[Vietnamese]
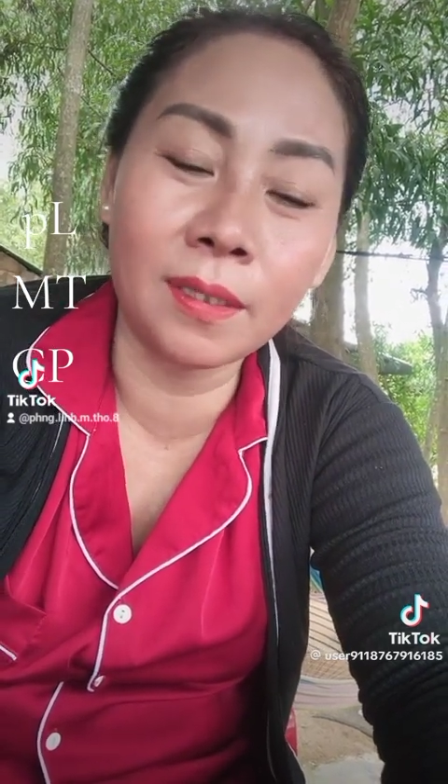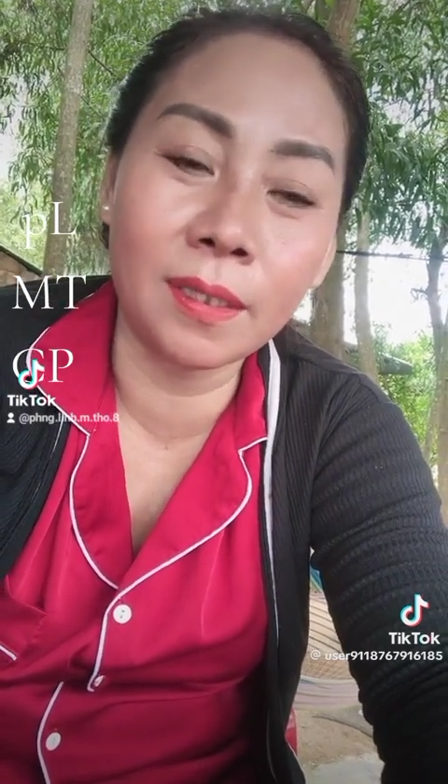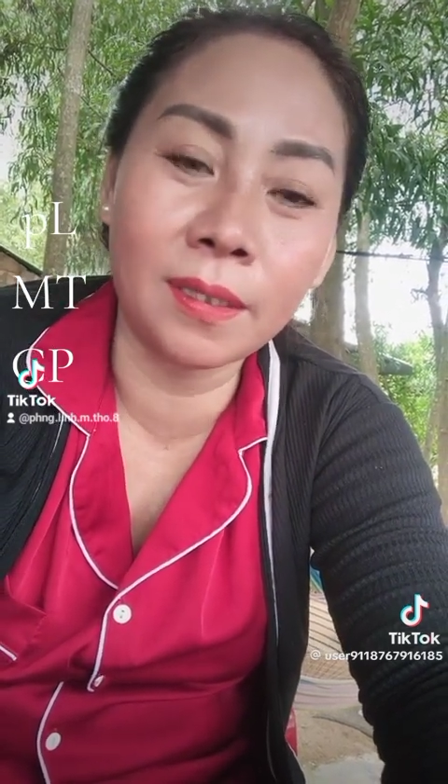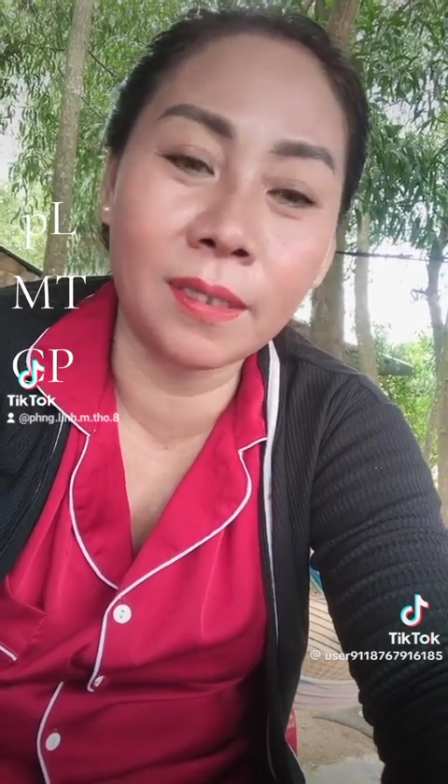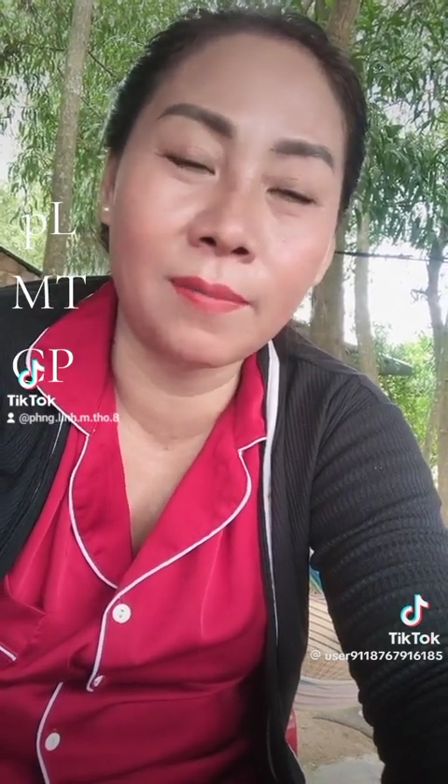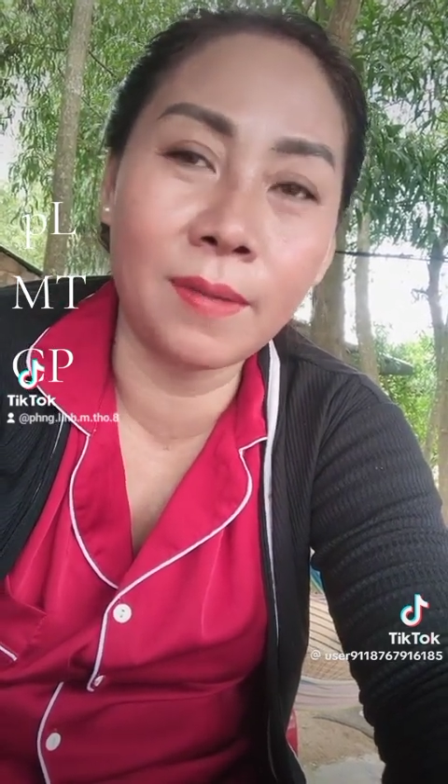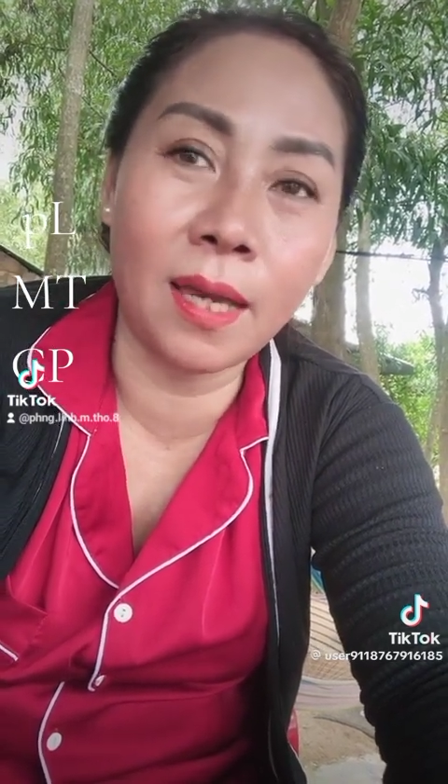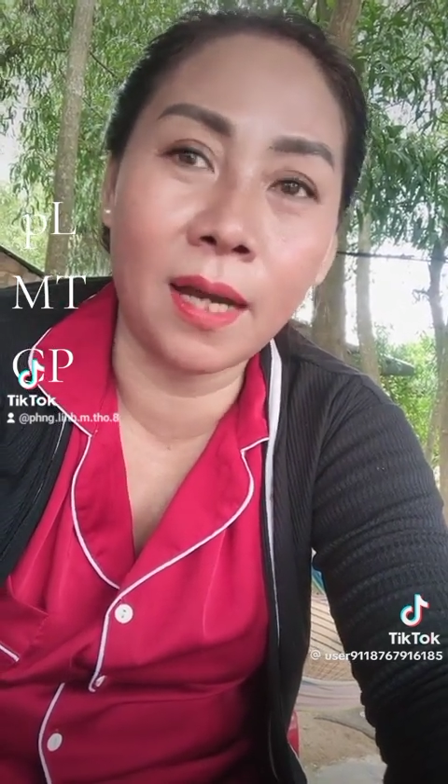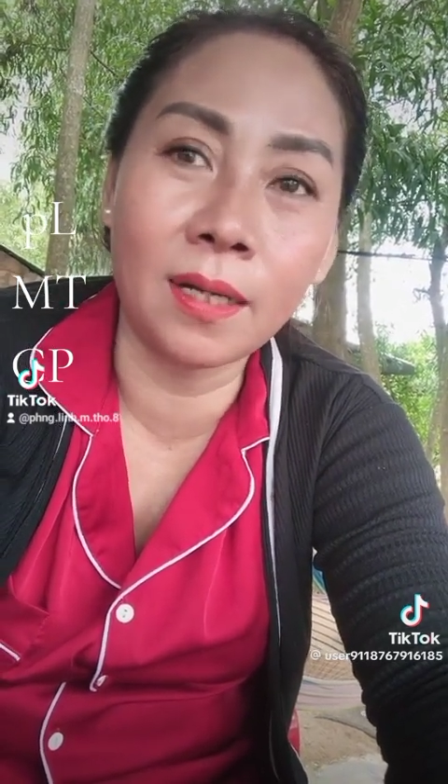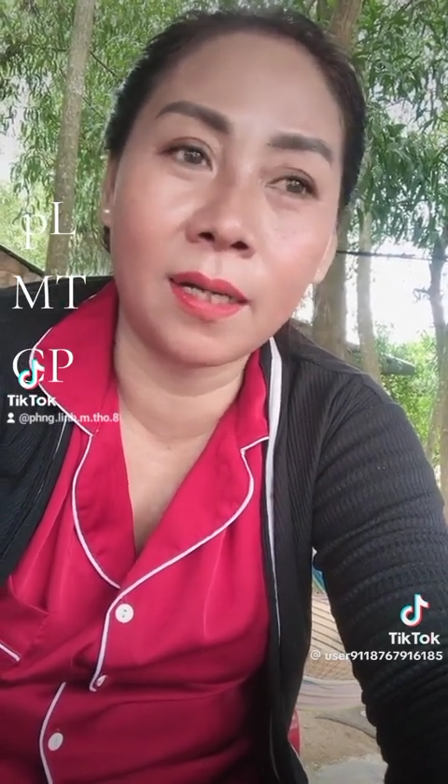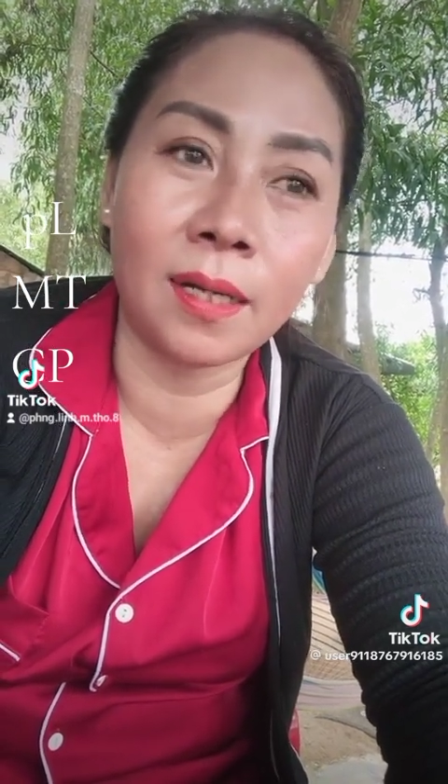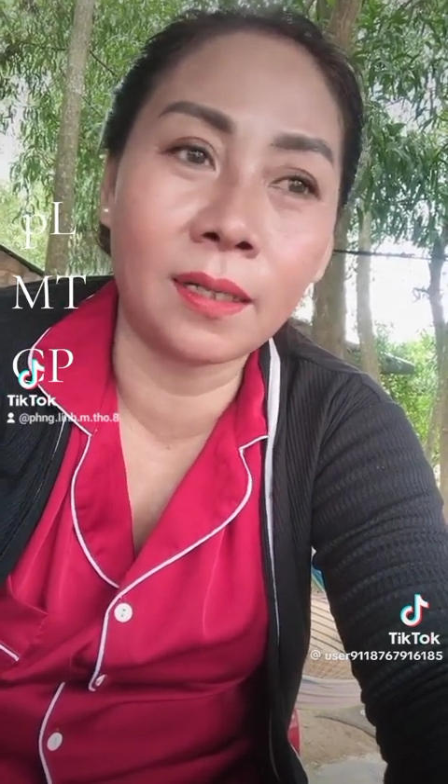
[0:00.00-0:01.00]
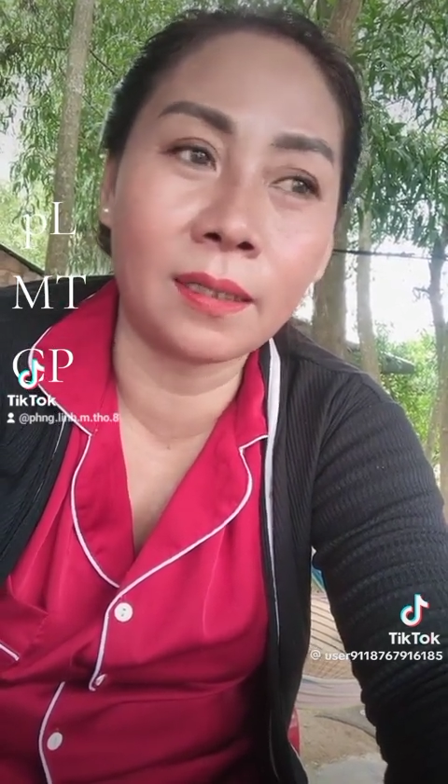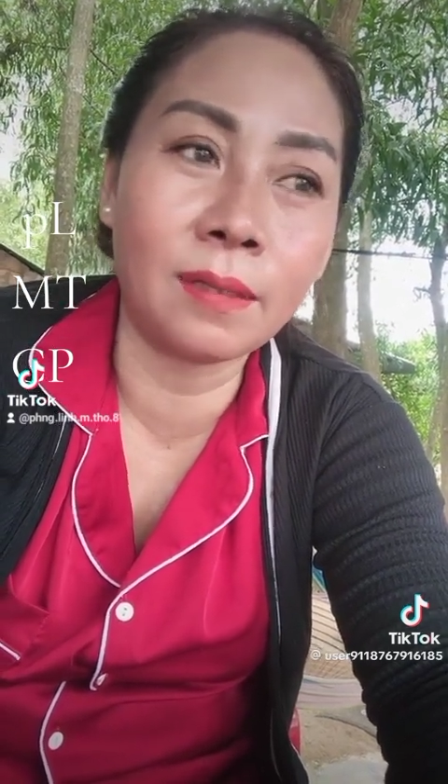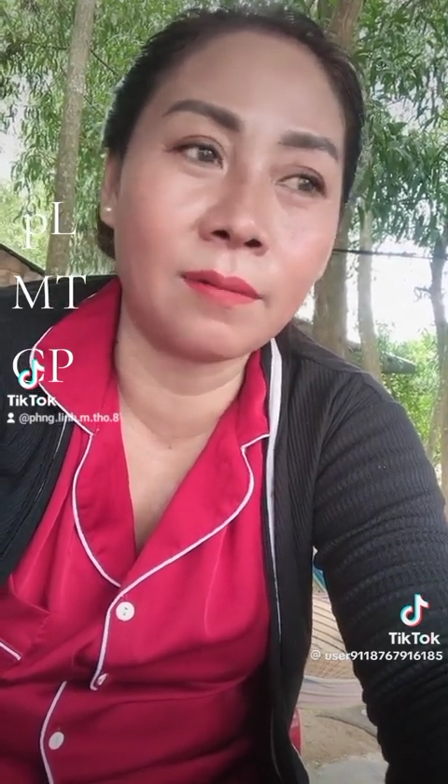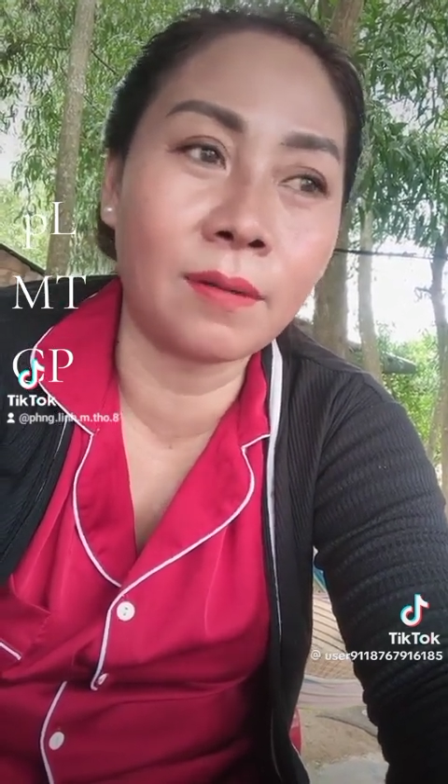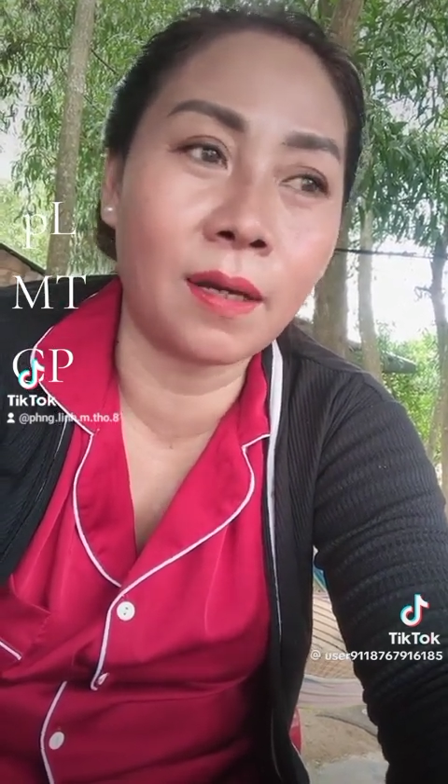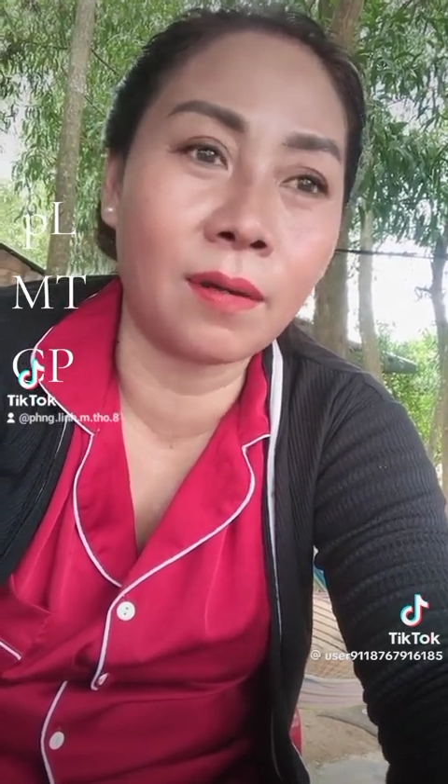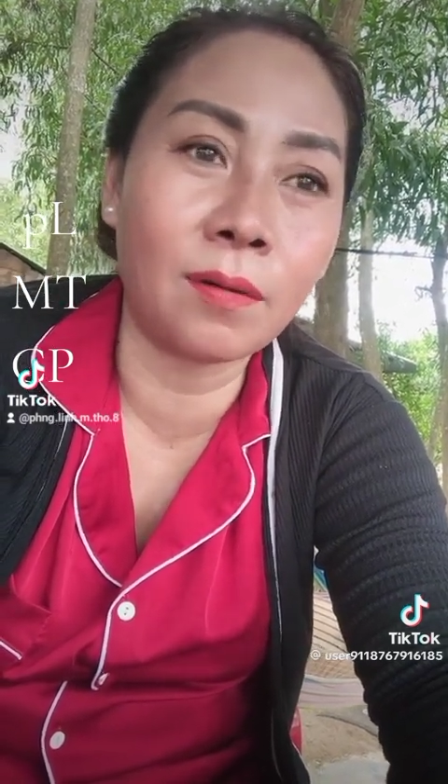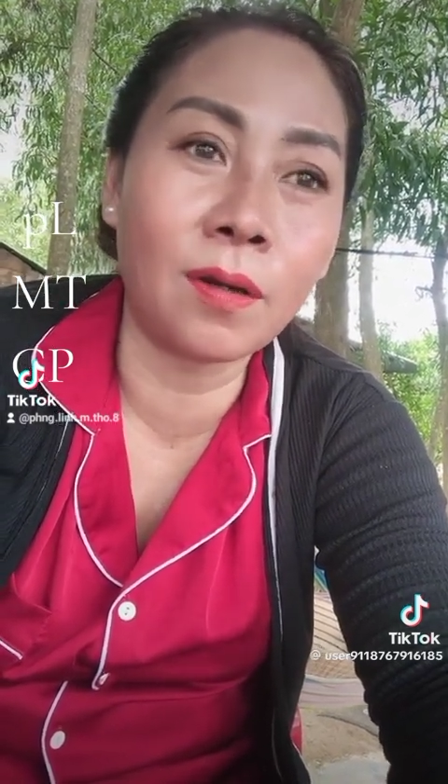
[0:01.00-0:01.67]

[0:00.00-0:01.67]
lên kiếm vợ là yêu cầu